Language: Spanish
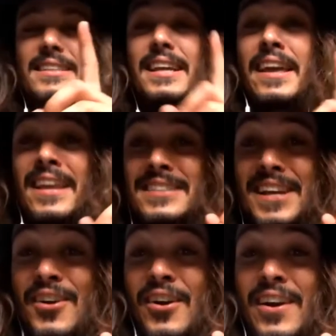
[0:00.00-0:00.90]
hay días que
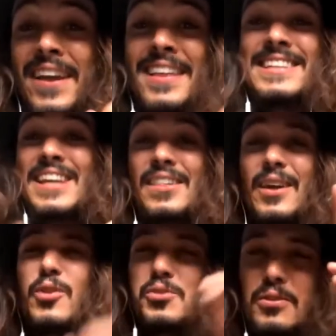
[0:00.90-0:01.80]
no. ¿eh? Hay días que dicen,
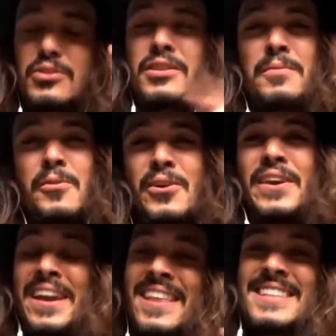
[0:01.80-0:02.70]
coño, esto está muy bueno. Y
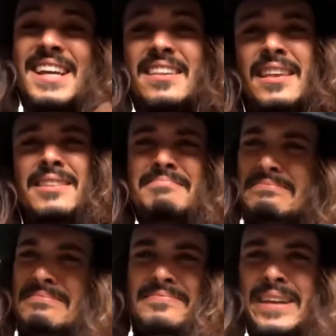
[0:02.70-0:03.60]
hay días que dicen,
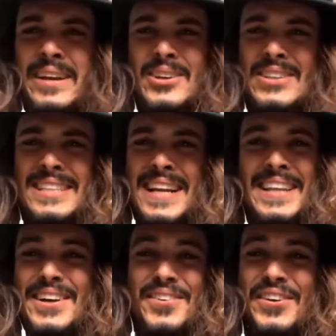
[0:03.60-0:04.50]
no te ha
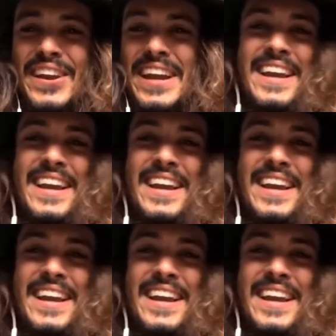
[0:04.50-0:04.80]
salido muy.